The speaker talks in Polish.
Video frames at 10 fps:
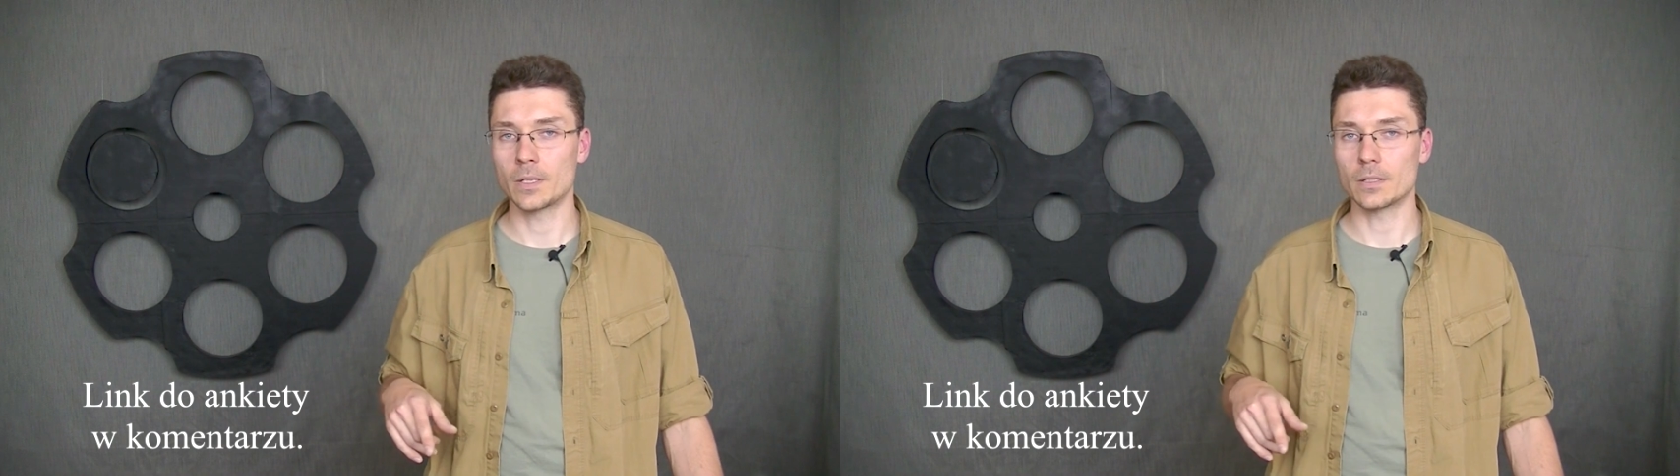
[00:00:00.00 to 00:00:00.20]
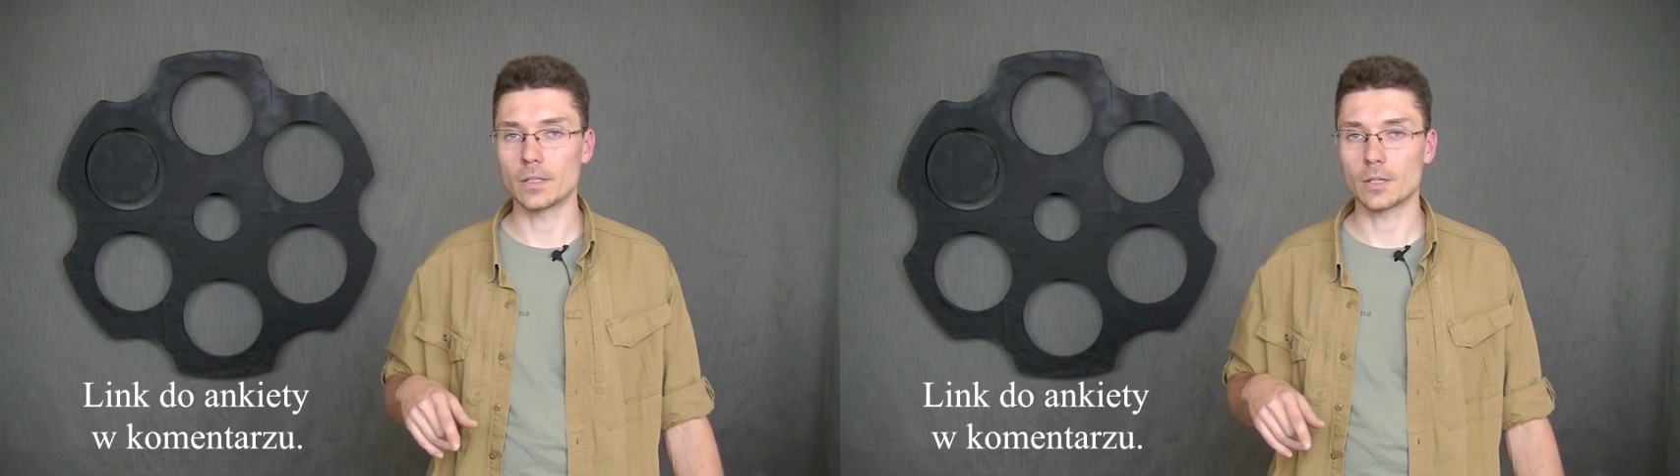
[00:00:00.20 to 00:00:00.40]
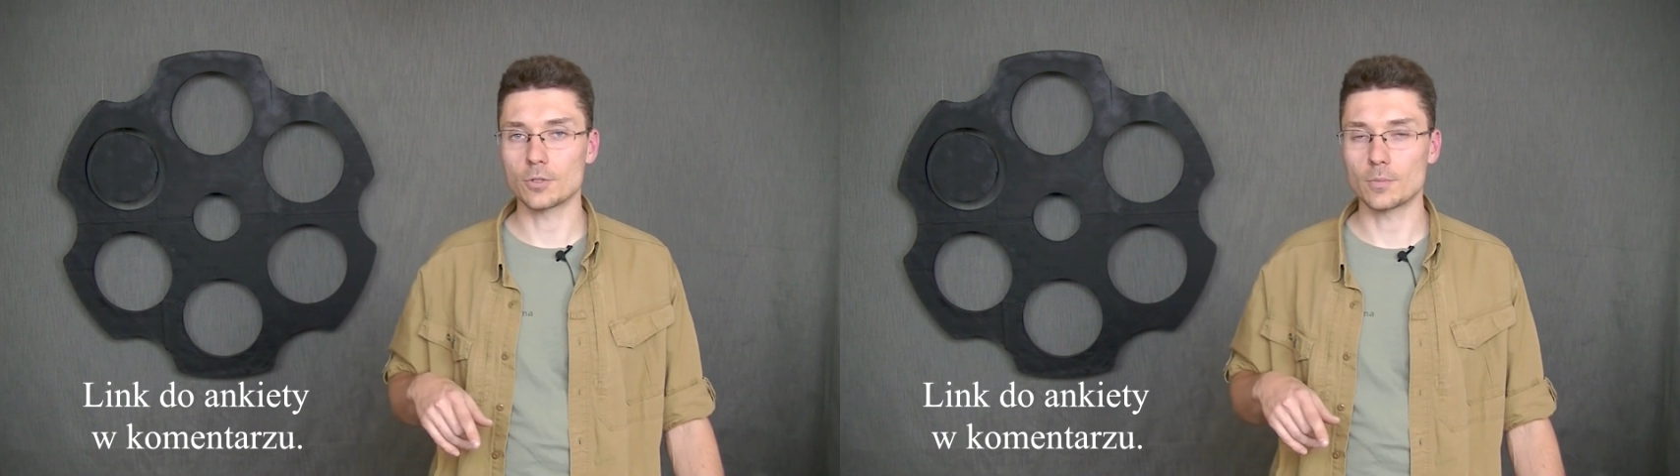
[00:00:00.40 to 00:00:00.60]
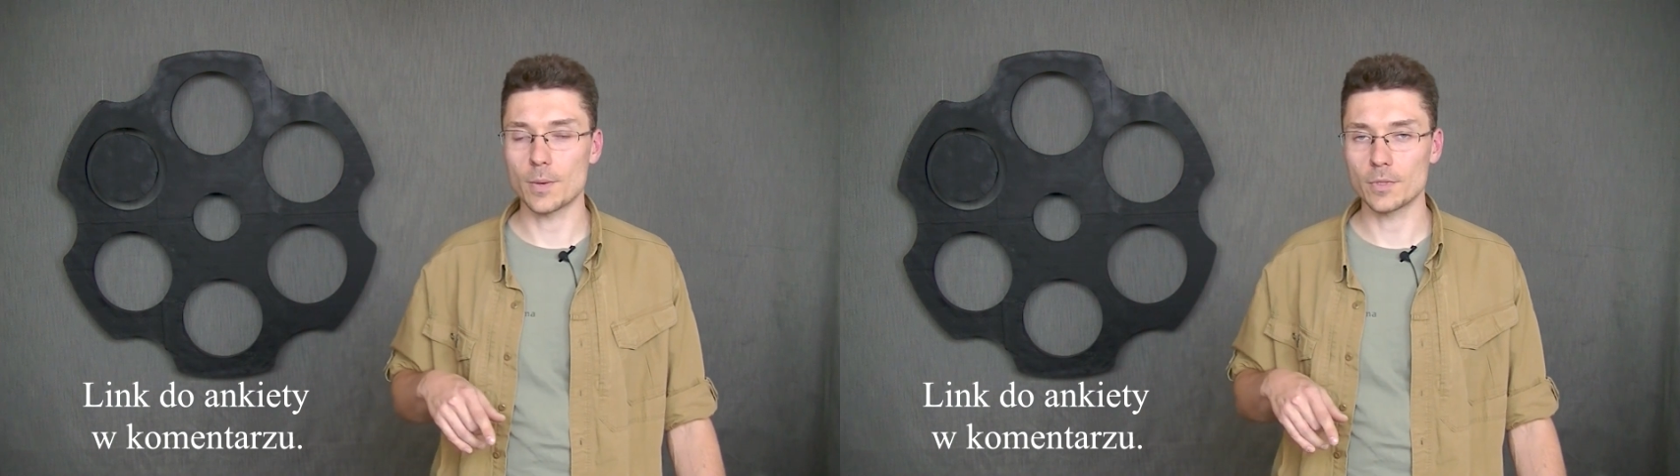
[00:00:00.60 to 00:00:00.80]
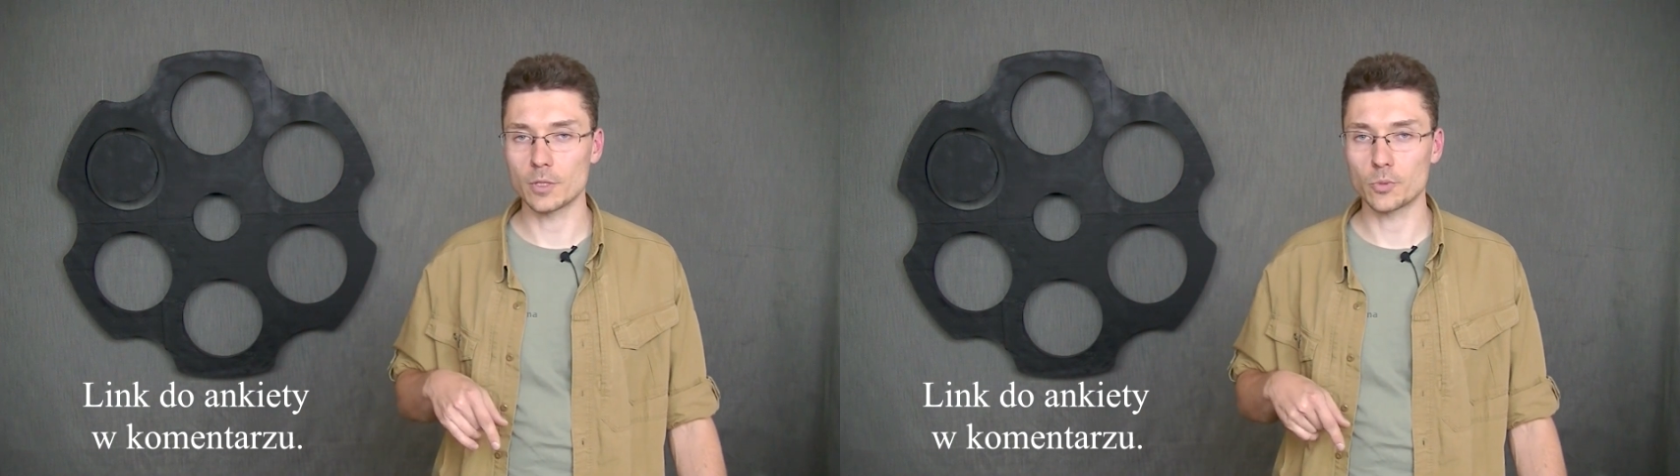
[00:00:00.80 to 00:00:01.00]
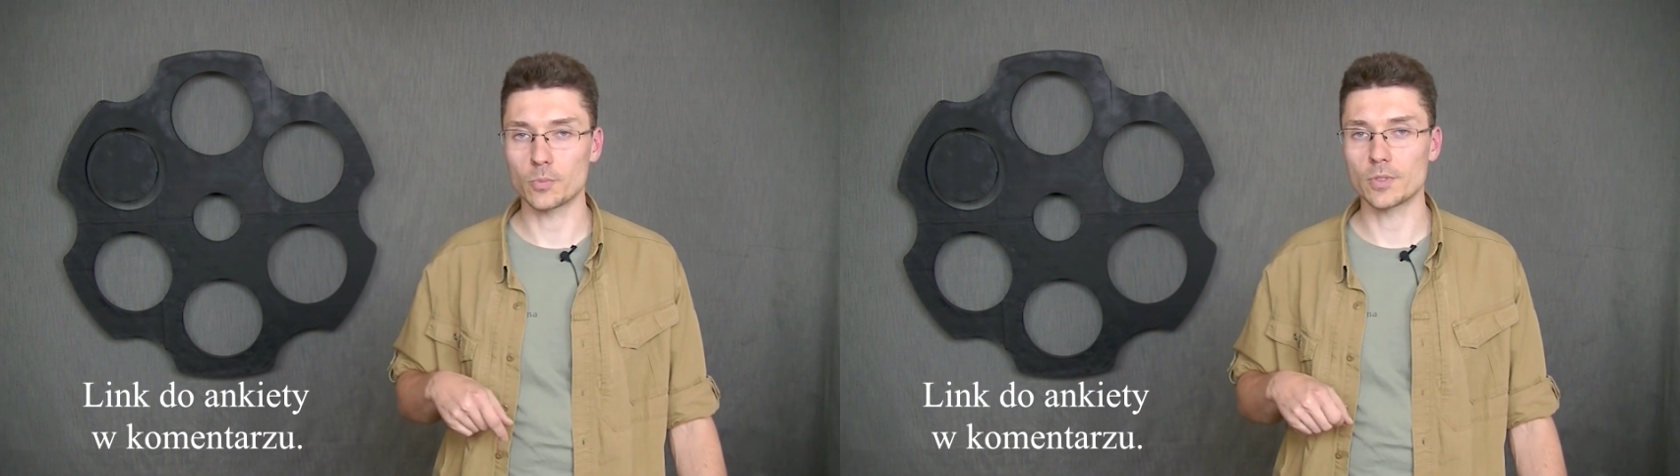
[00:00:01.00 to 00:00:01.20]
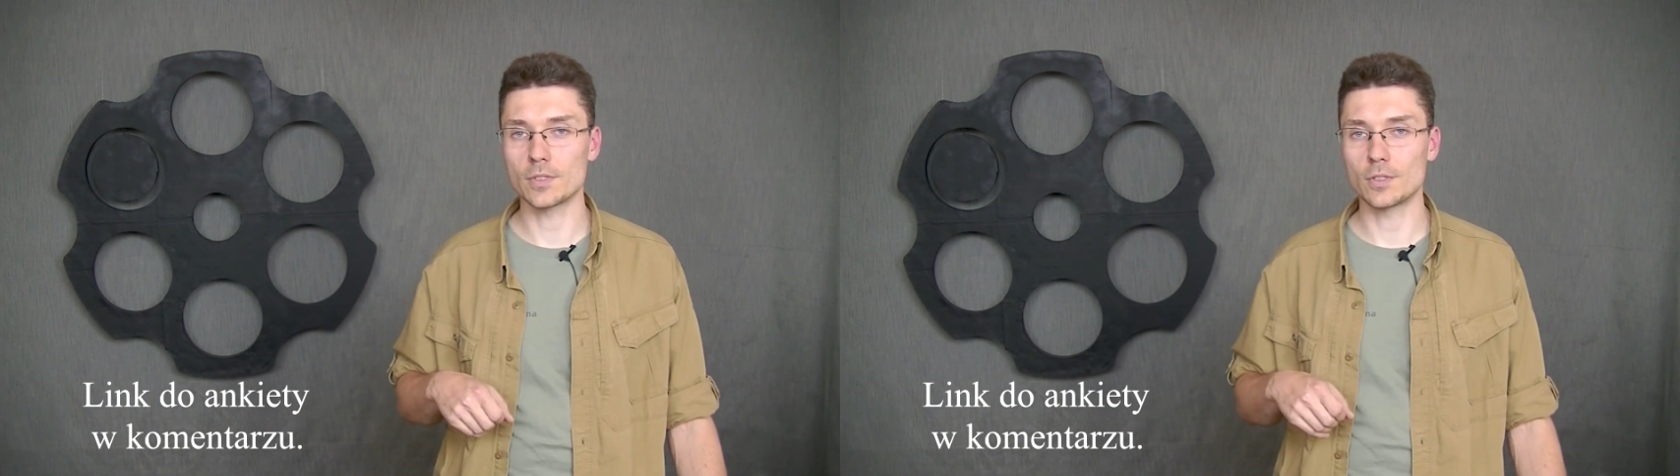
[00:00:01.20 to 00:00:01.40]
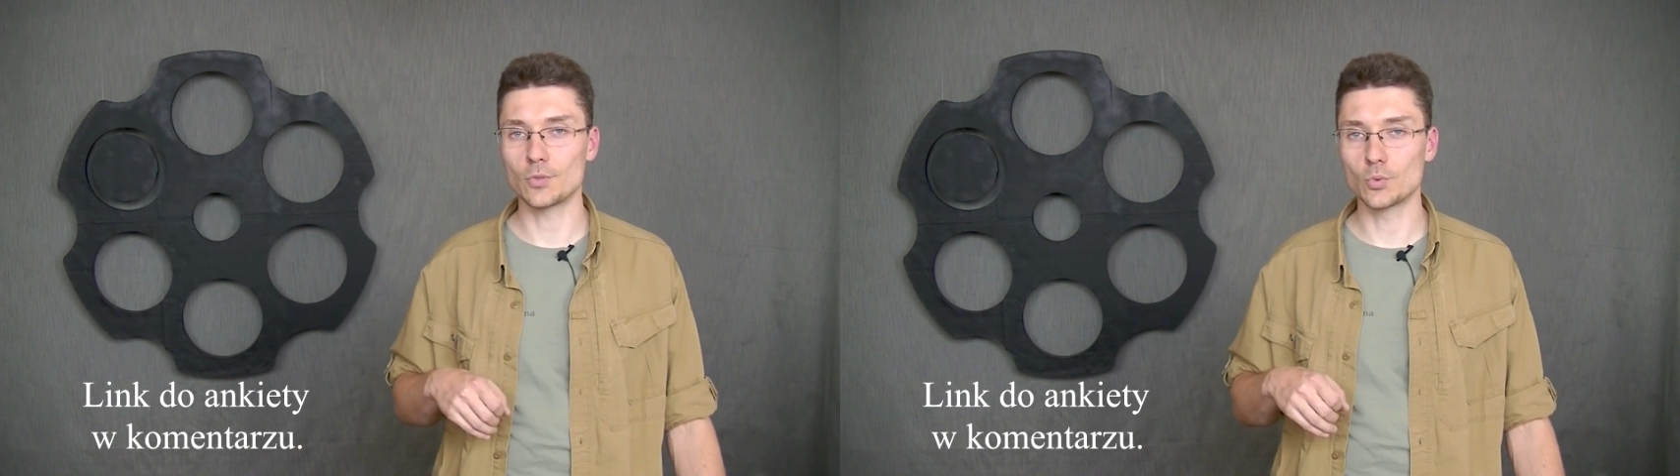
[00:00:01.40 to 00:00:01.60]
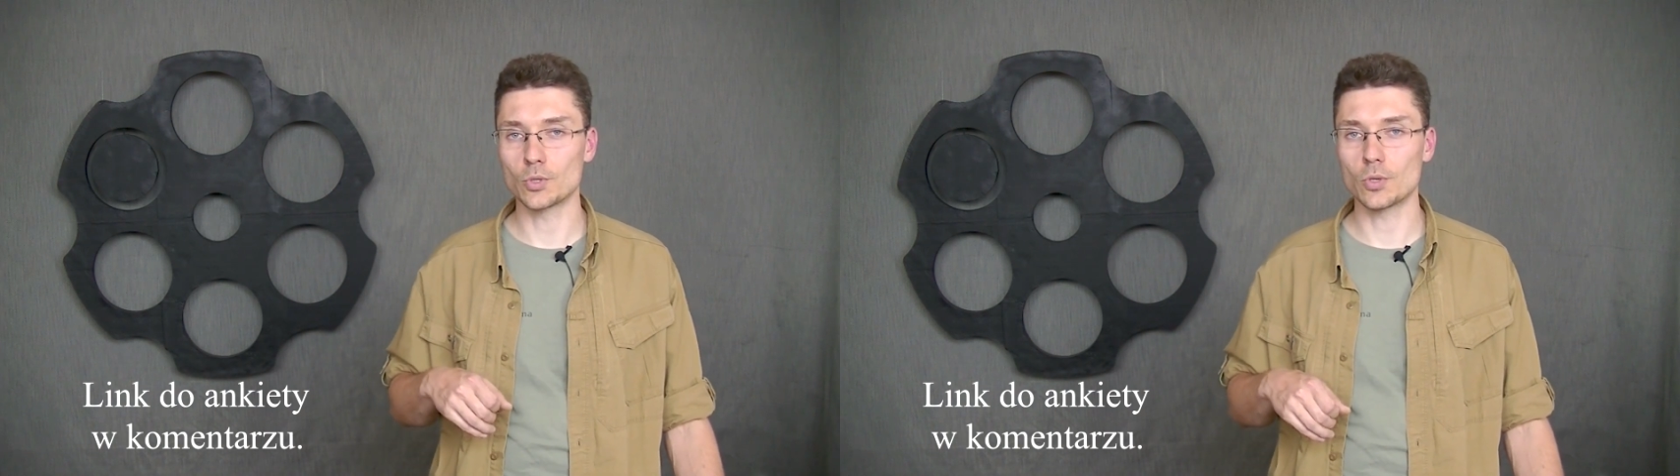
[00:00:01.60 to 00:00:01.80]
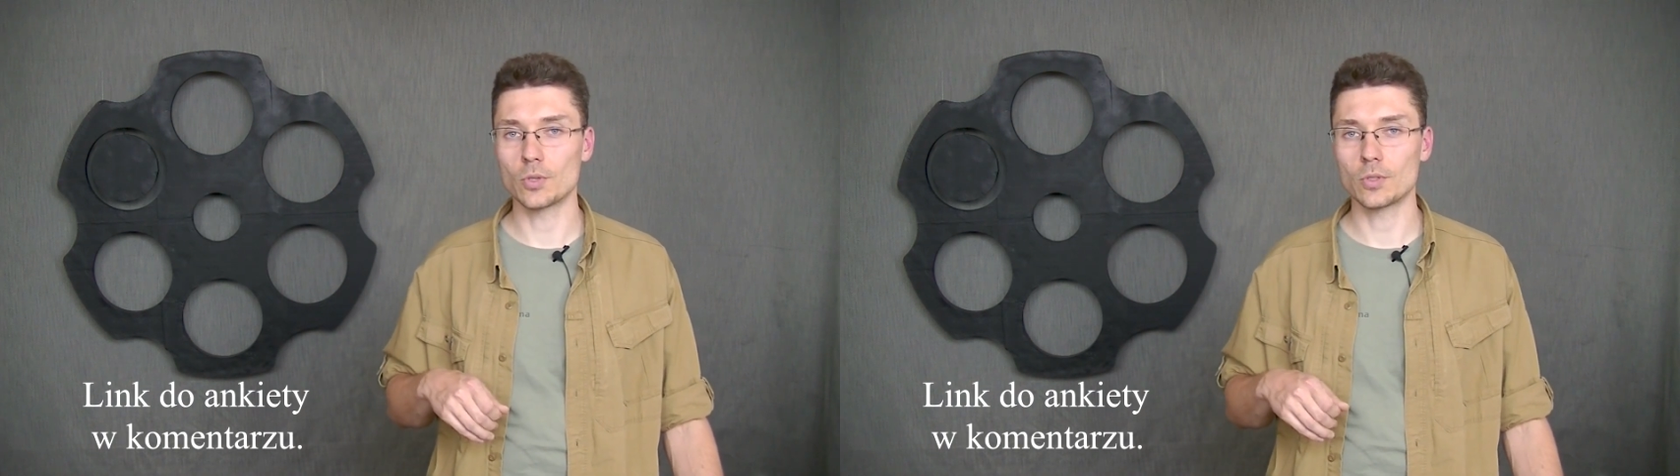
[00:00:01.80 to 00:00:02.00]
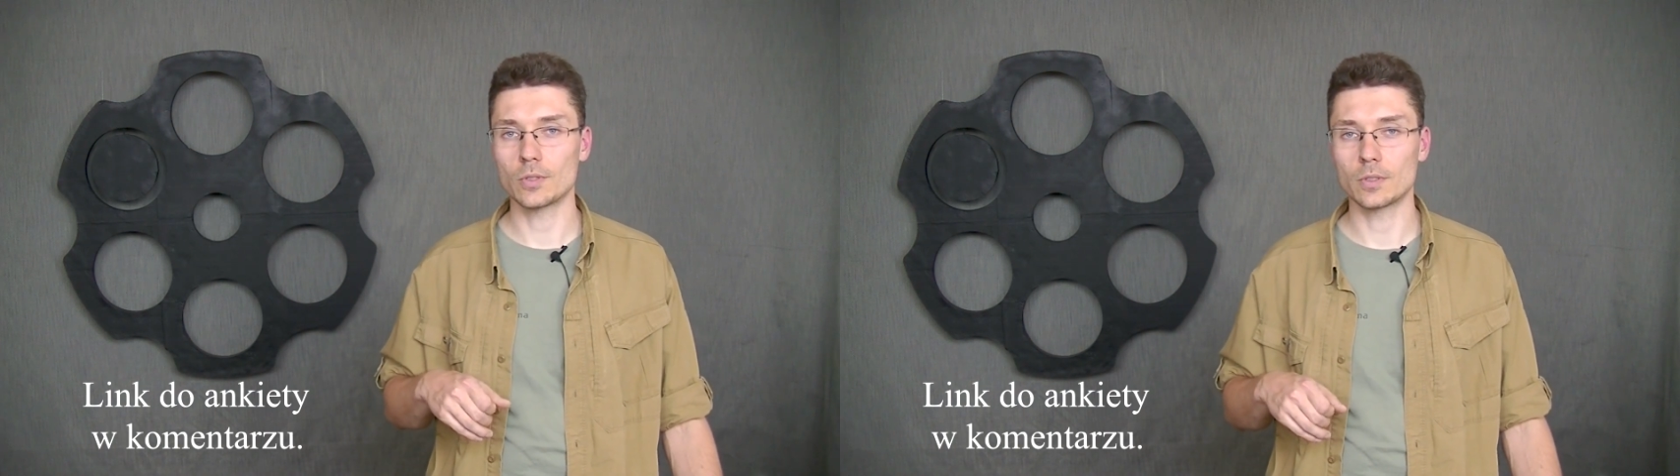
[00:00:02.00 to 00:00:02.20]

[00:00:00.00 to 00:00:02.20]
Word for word: Dlatego, że mamy tych propozycji dużo.